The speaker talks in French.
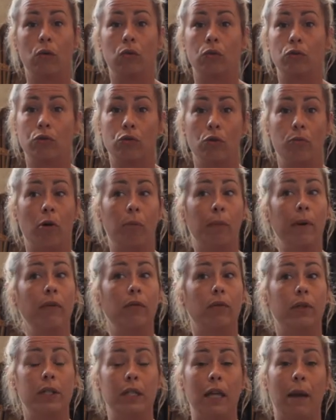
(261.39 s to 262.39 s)
On ne se ment pas,
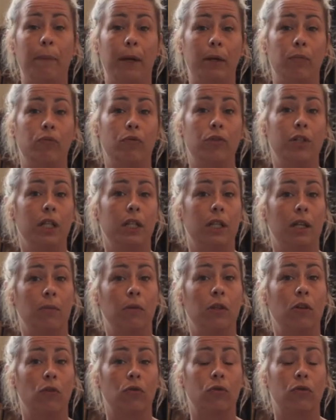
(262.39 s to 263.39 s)
vu qu'il n'y a pas de budget qui est
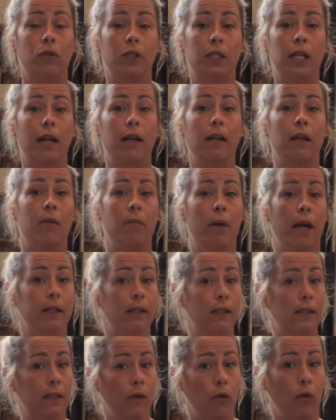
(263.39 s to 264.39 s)
mis dans le social, et eh ben,
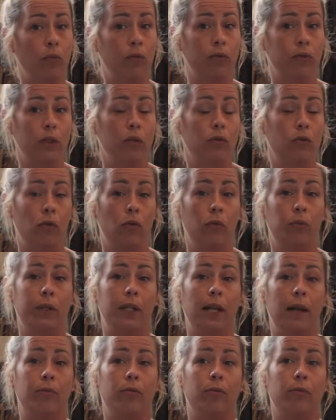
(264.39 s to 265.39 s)
c'est repoussé sur
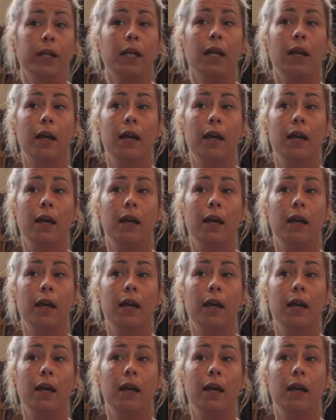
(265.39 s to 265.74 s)
l'hôpital public.